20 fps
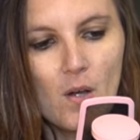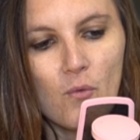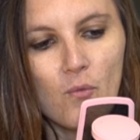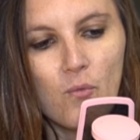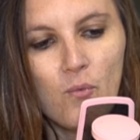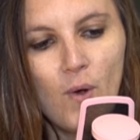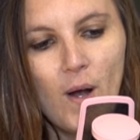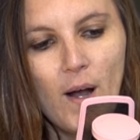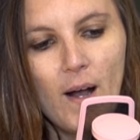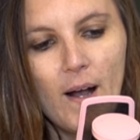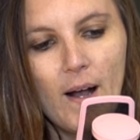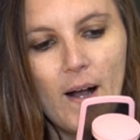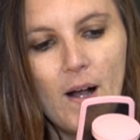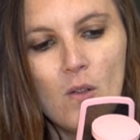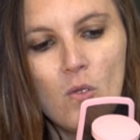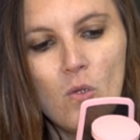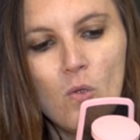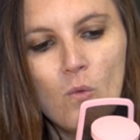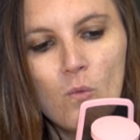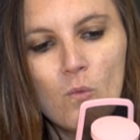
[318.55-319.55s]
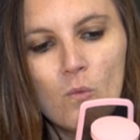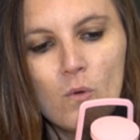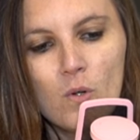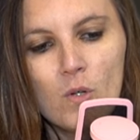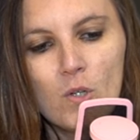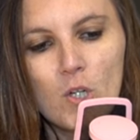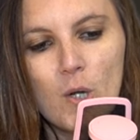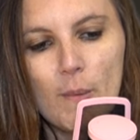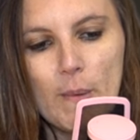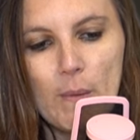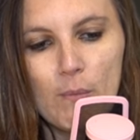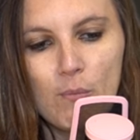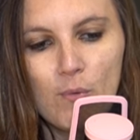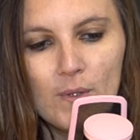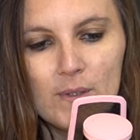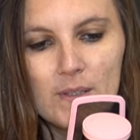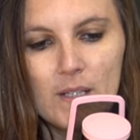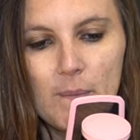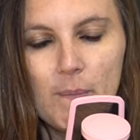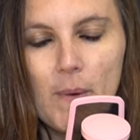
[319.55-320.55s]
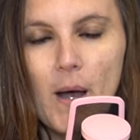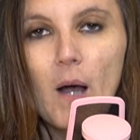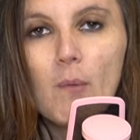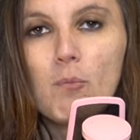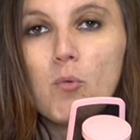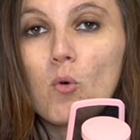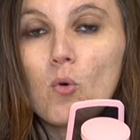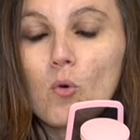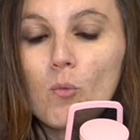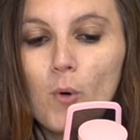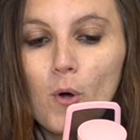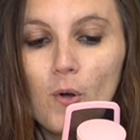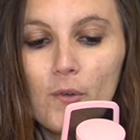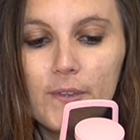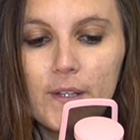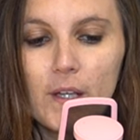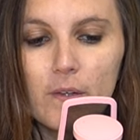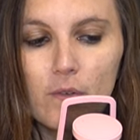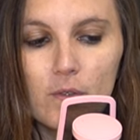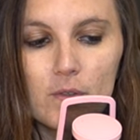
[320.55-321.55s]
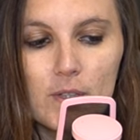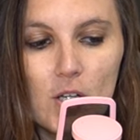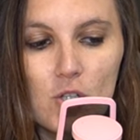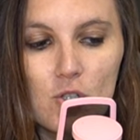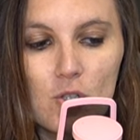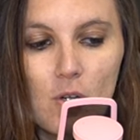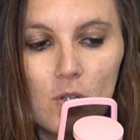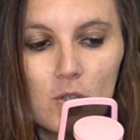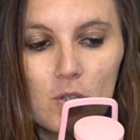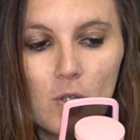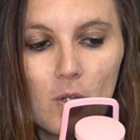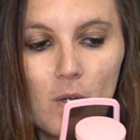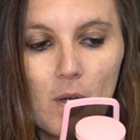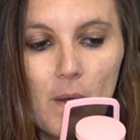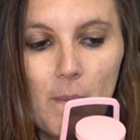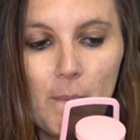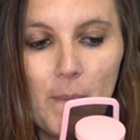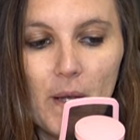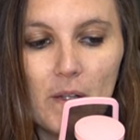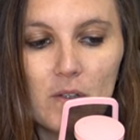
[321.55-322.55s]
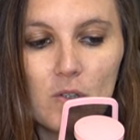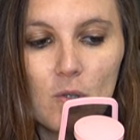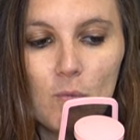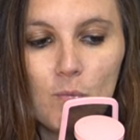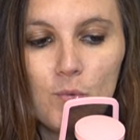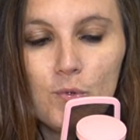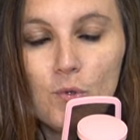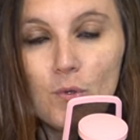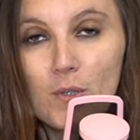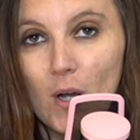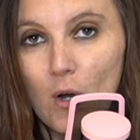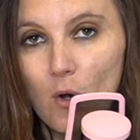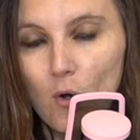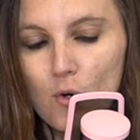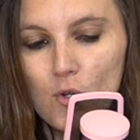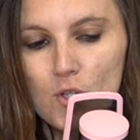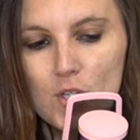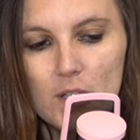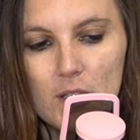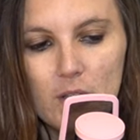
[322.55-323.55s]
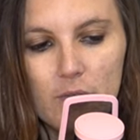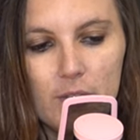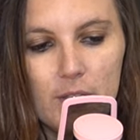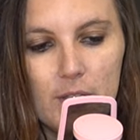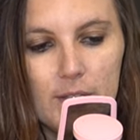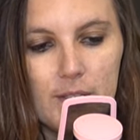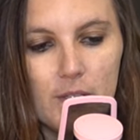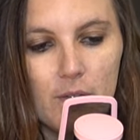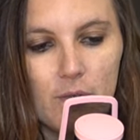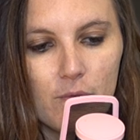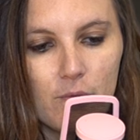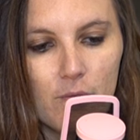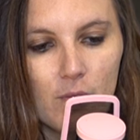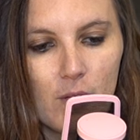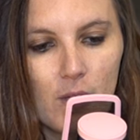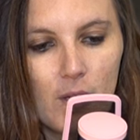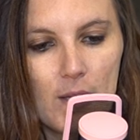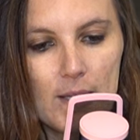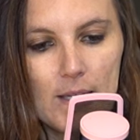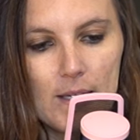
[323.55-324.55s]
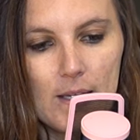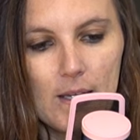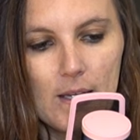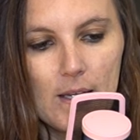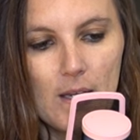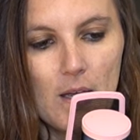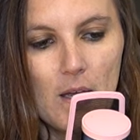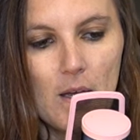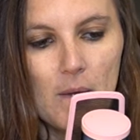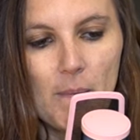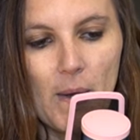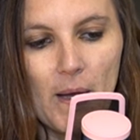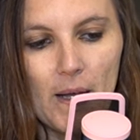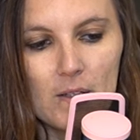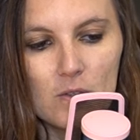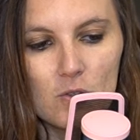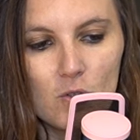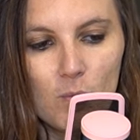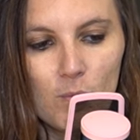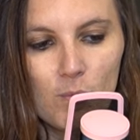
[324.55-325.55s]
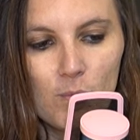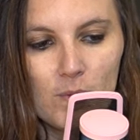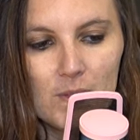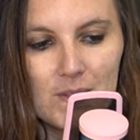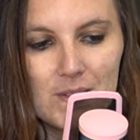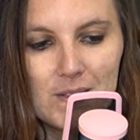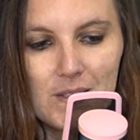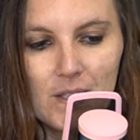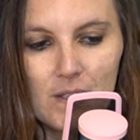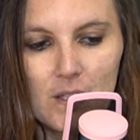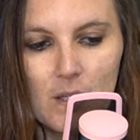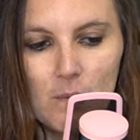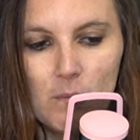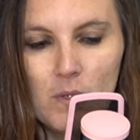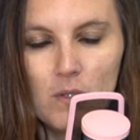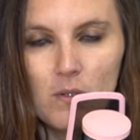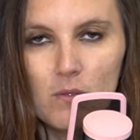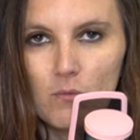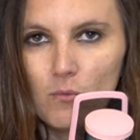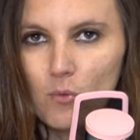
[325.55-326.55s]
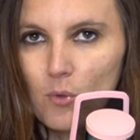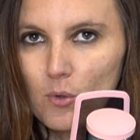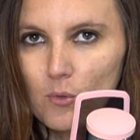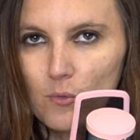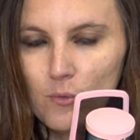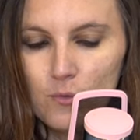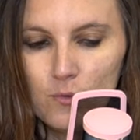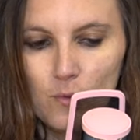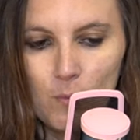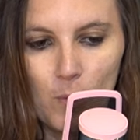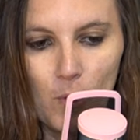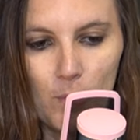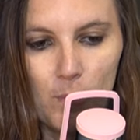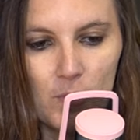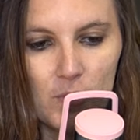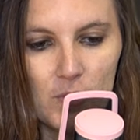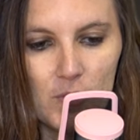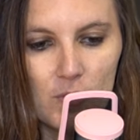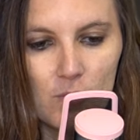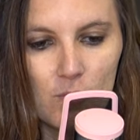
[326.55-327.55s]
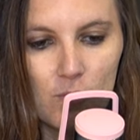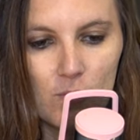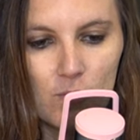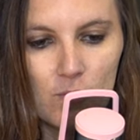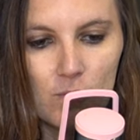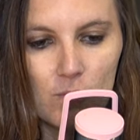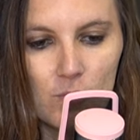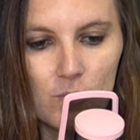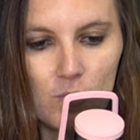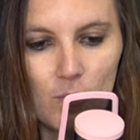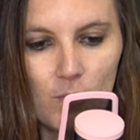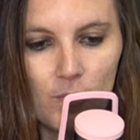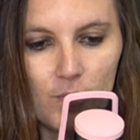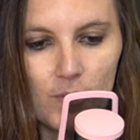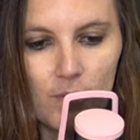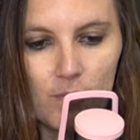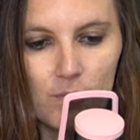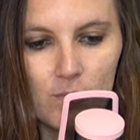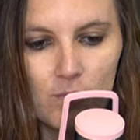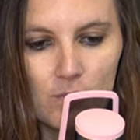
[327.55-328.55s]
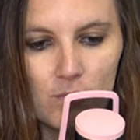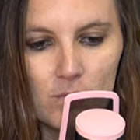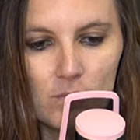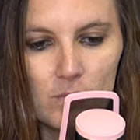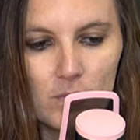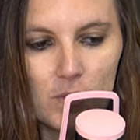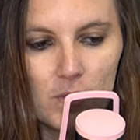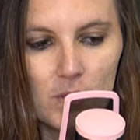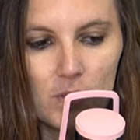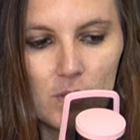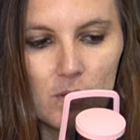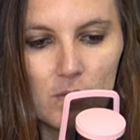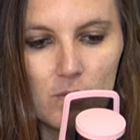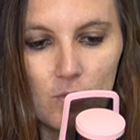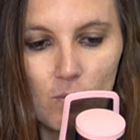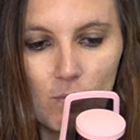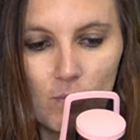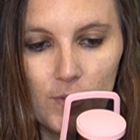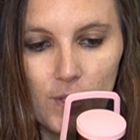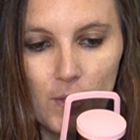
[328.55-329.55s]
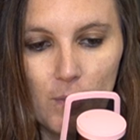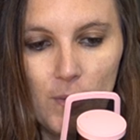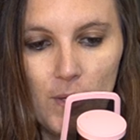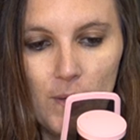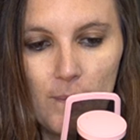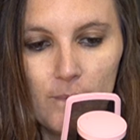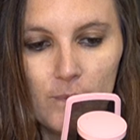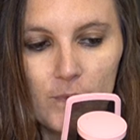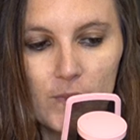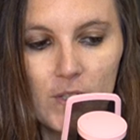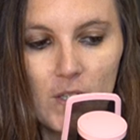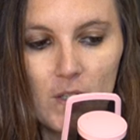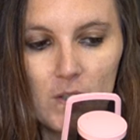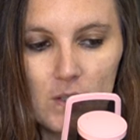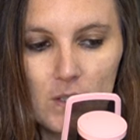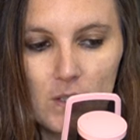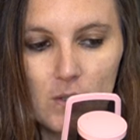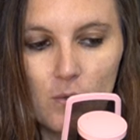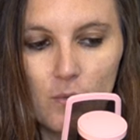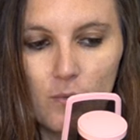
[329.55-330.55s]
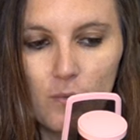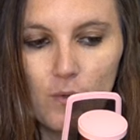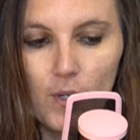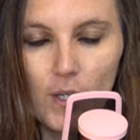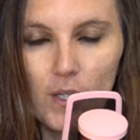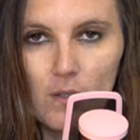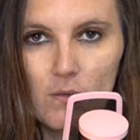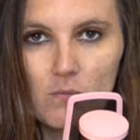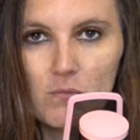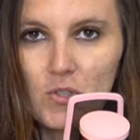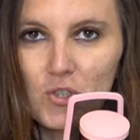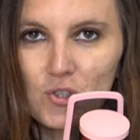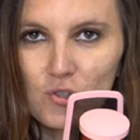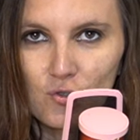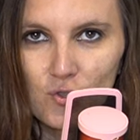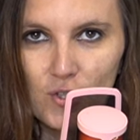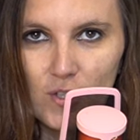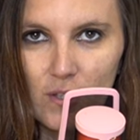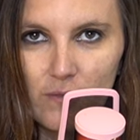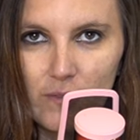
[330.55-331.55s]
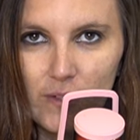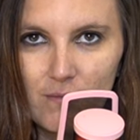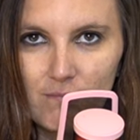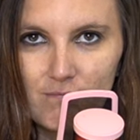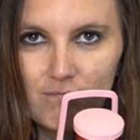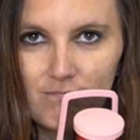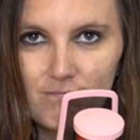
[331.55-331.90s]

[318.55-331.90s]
Voir un nom comme un point de départ pour comprendre davantage l'autre personne plutôt qu'un rejet définitif. Par exemple, si un ami vous refuse une proposition, demandez-vous, demandez-lui qu'est-ce qui te ferait changer d'avis.